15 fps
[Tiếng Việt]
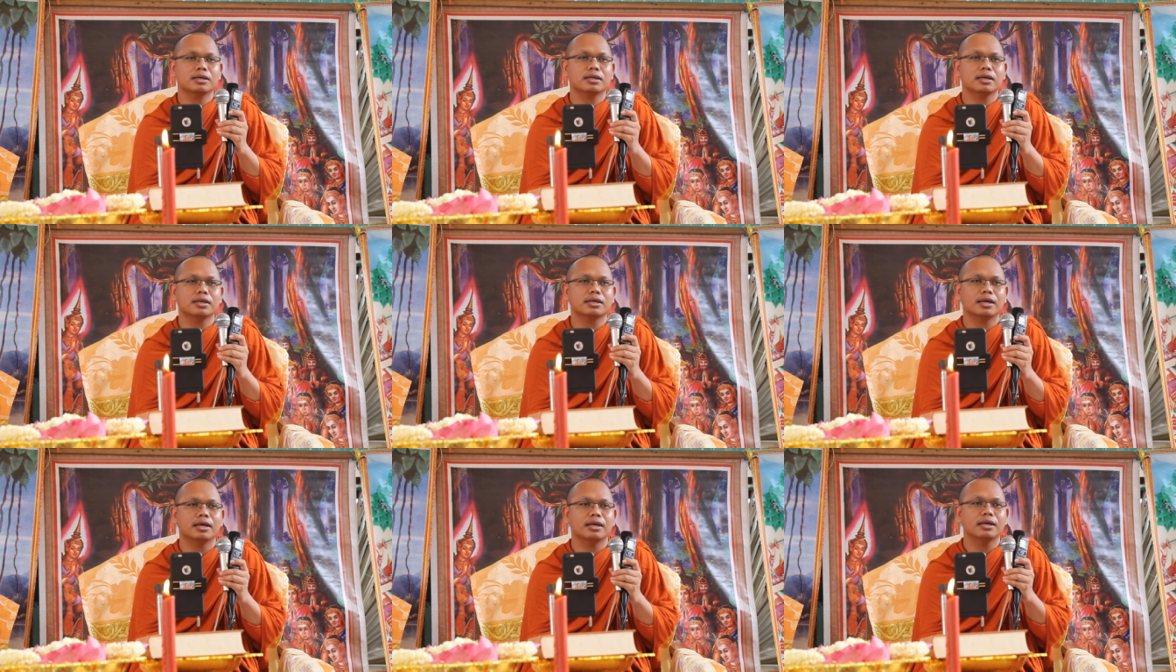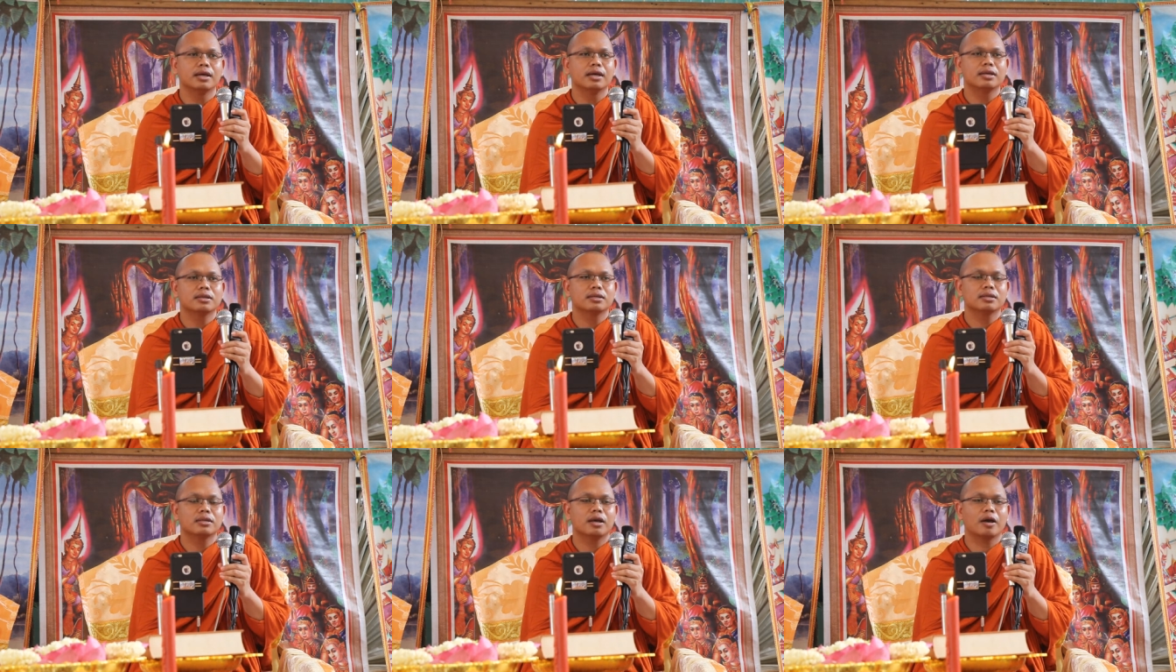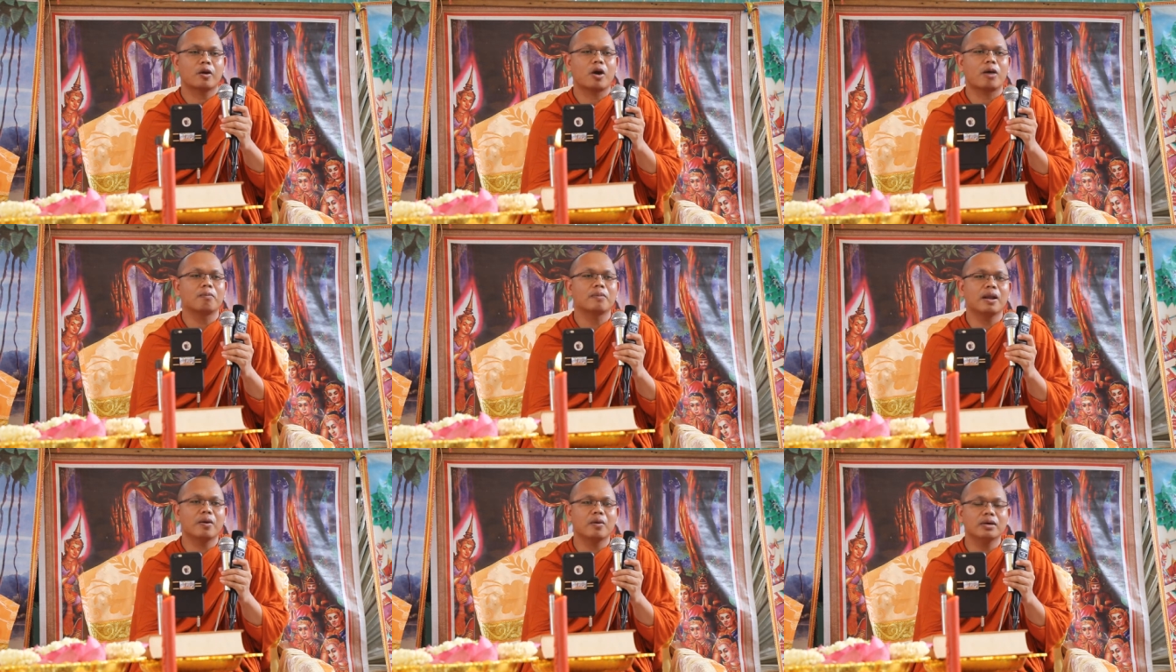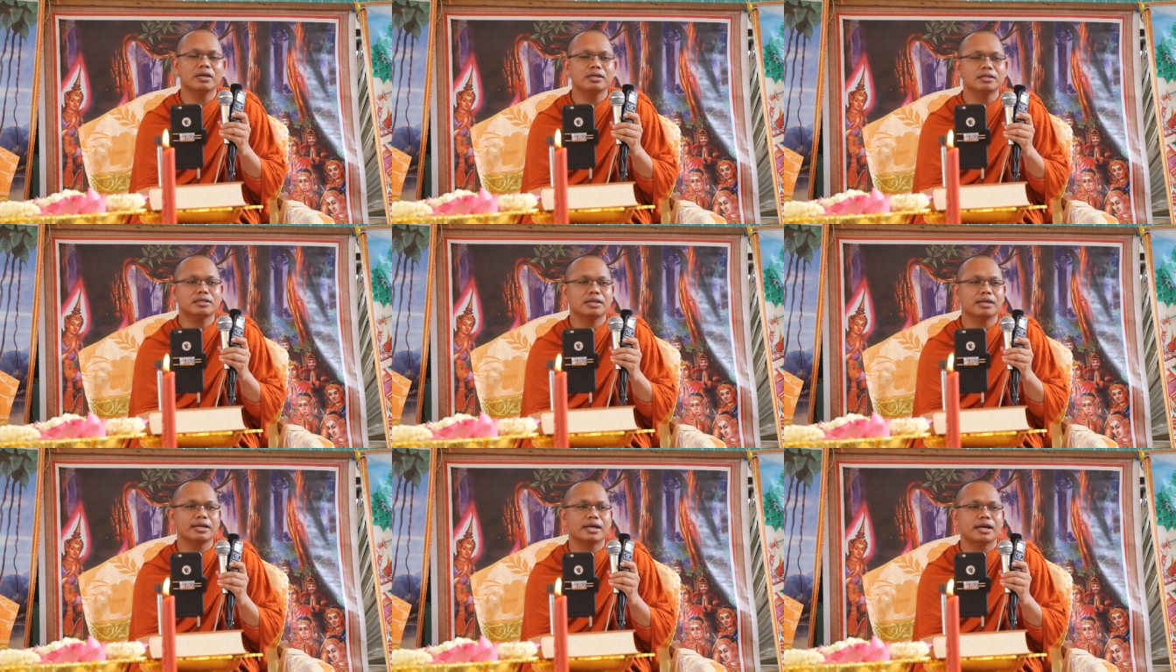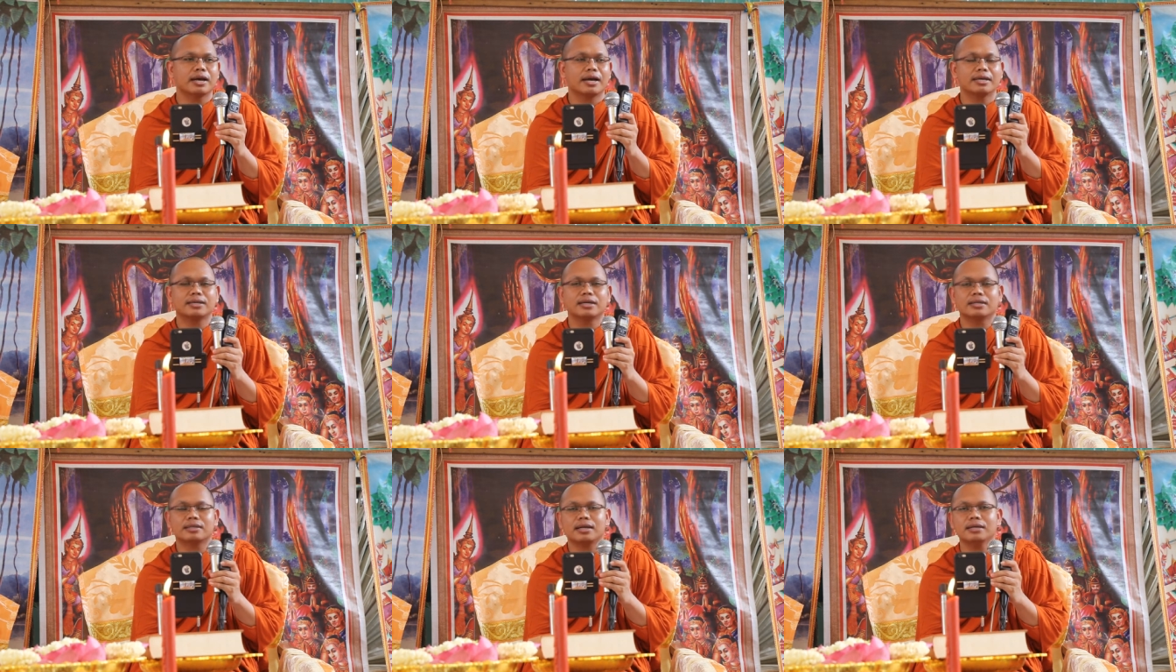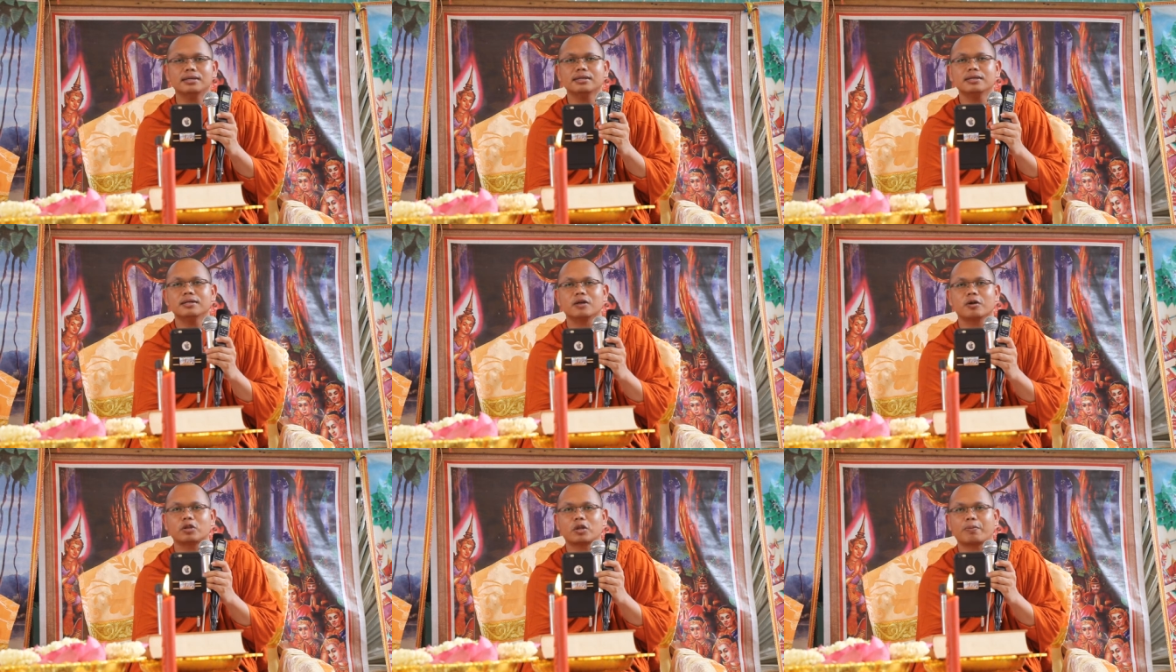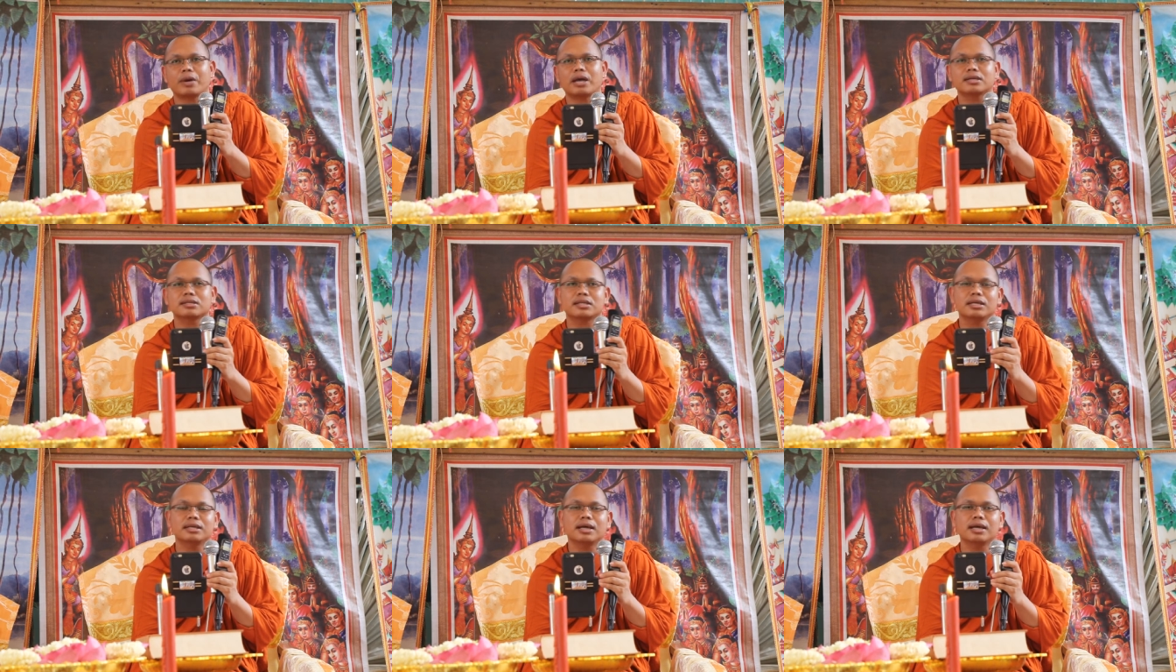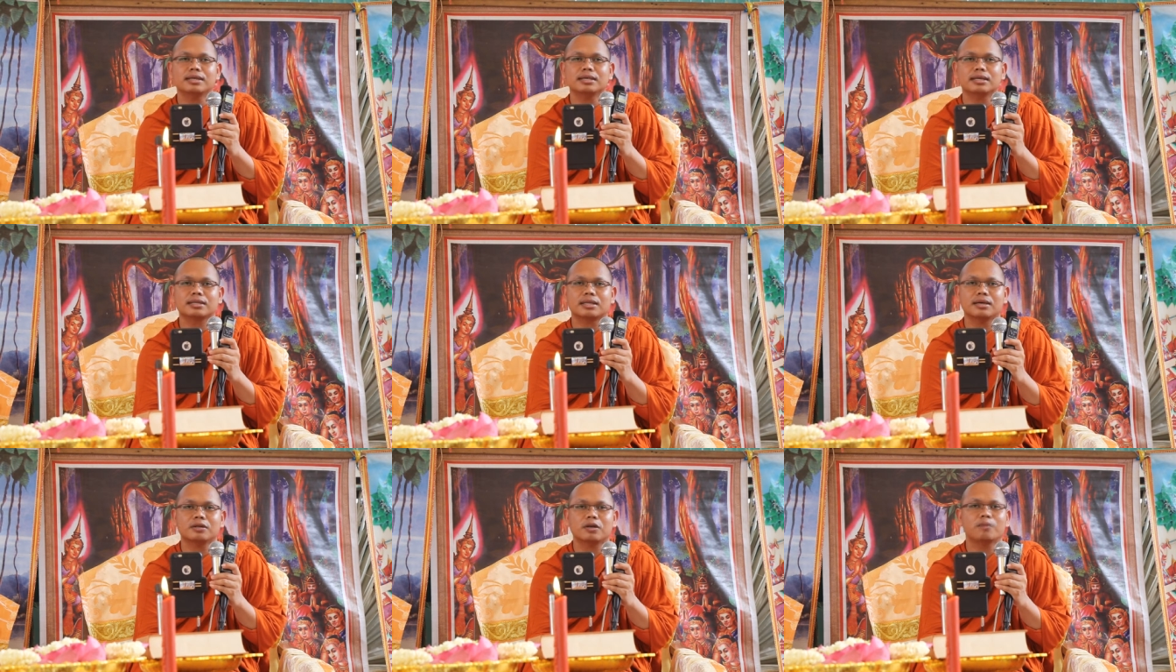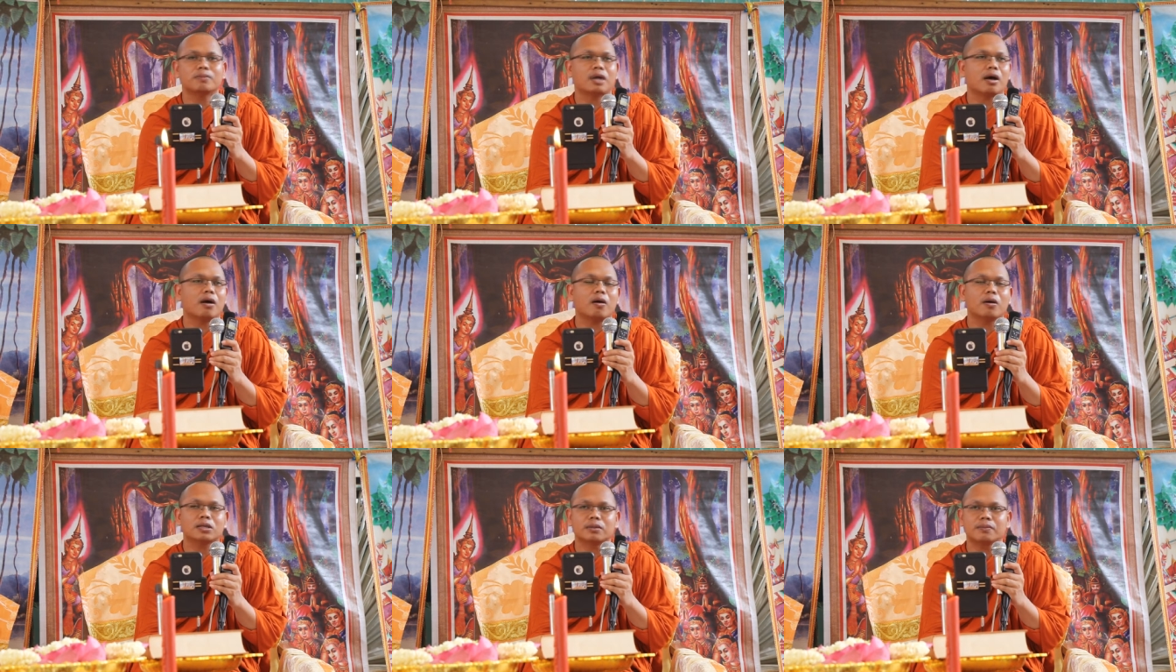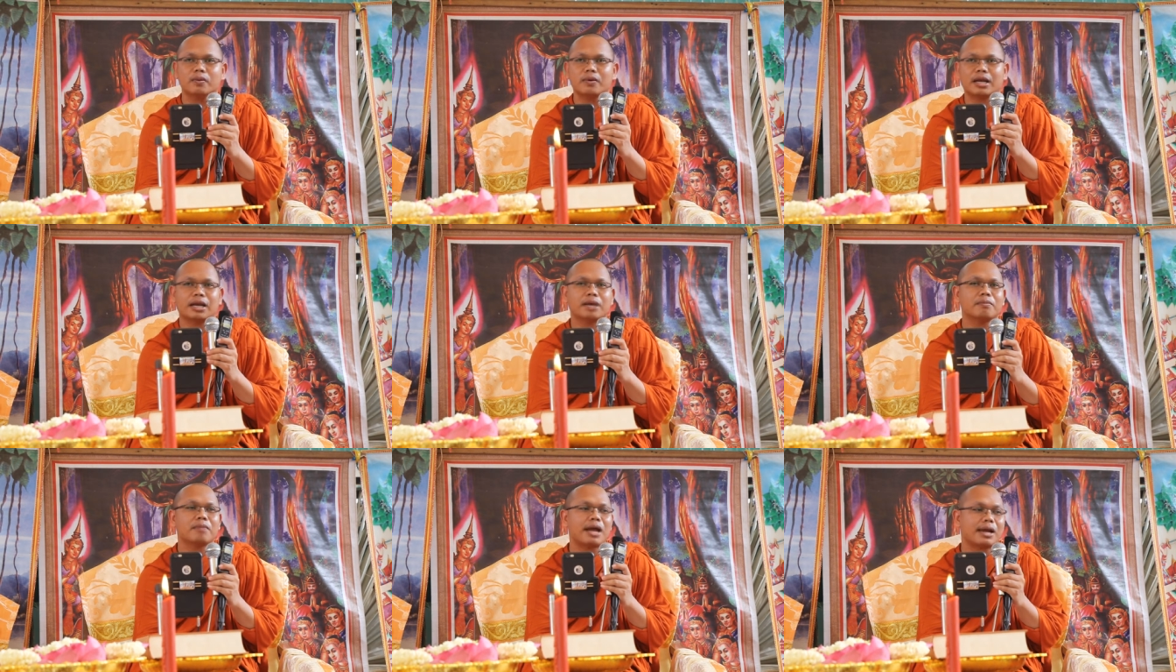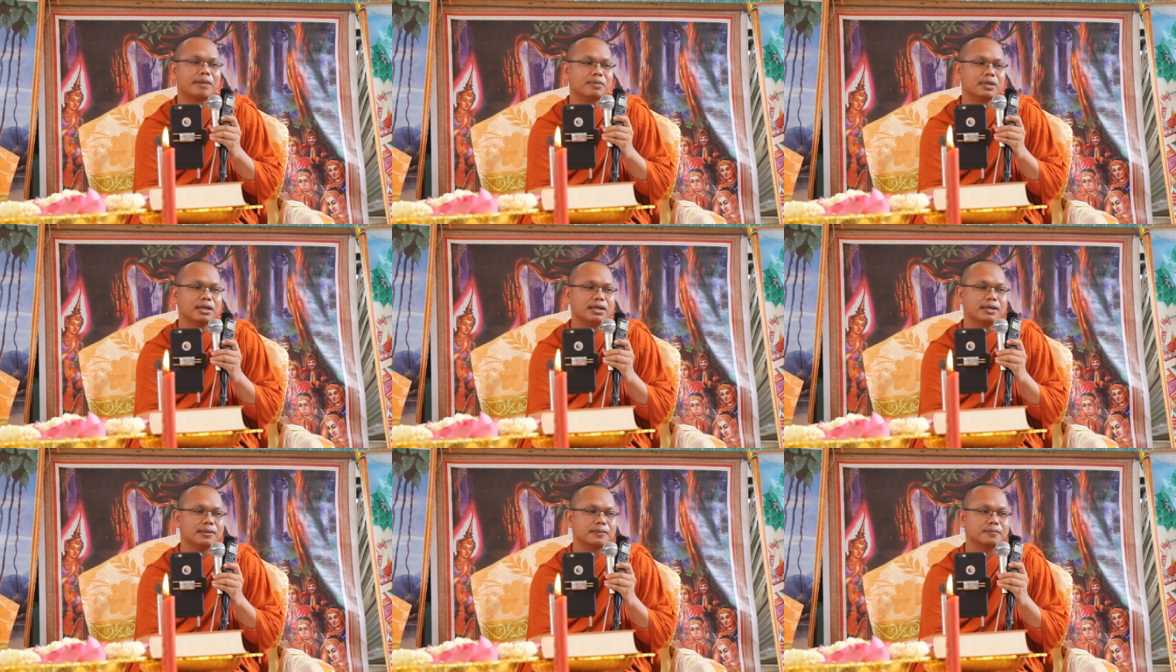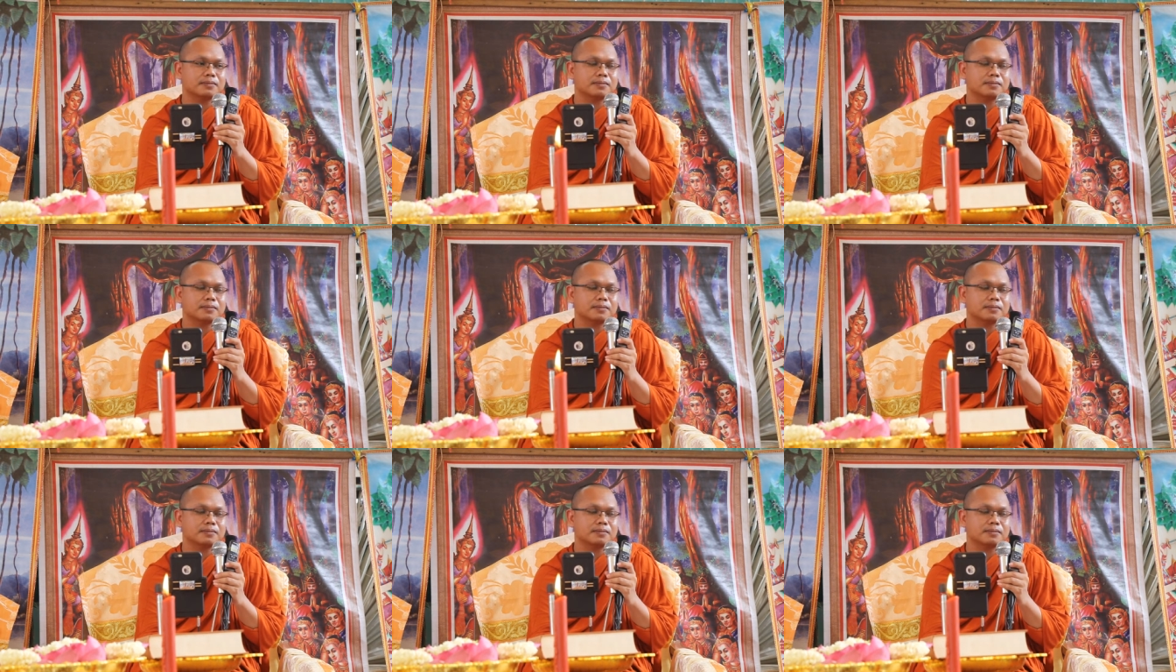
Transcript: khơi kia ròm lôi riêng ai chẳng tới đứa còn tập hạt gì ai chẳng tới còn ta o chừng môi à năng ba tê